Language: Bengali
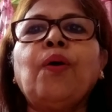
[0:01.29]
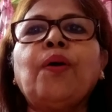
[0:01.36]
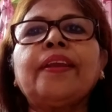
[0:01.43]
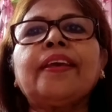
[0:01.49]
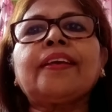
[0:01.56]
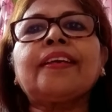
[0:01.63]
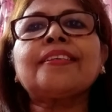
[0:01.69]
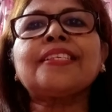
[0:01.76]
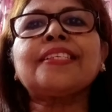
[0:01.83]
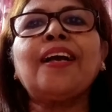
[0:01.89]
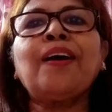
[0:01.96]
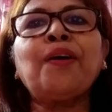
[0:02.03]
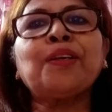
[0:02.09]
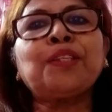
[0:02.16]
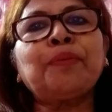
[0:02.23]
অনেক ইচ্ছা
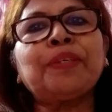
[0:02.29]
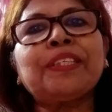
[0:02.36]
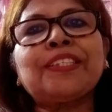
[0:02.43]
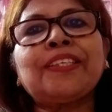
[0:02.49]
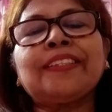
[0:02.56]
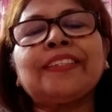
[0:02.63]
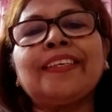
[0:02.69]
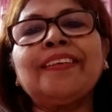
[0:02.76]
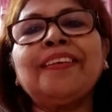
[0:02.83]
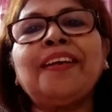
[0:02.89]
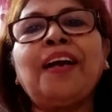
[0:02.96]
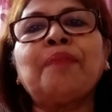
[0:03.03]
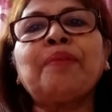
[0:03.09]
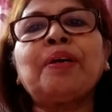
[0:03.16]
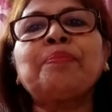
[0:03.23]
হয় তোমাদের সাথে
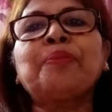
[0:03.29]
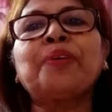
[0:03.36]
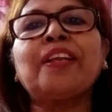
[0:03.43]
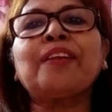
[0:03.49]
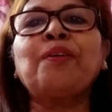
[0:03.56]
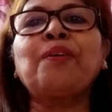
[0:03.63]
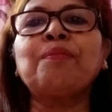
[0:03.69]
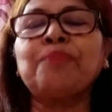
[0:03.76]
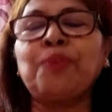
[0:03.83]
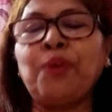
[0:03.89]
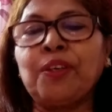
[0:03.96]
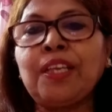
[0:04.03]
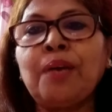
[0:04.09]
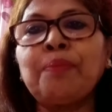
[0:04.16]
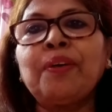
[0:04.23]
আমার মনের
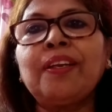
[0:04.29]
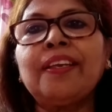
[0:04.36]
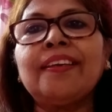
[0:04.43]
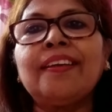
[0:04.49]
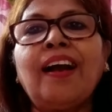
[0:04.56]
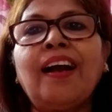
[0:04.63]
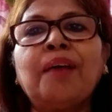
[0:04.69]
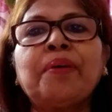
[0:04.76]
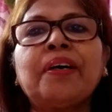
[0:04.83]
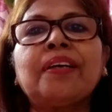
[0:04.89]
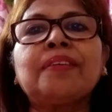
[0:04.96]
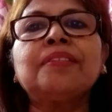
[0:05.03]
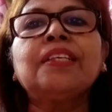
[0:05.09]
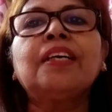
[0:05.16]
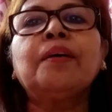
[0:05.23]
কথা বলি
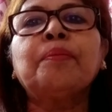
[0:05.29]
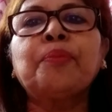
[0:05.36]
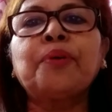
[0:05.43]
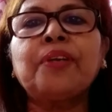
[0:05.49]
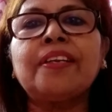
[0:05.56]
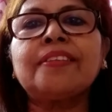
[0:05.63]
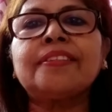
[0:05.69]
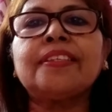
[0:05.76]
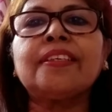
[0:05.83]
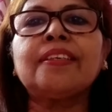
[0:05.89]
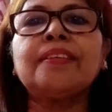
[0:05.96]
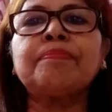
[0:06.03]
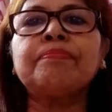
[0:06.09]
আমার মনের যে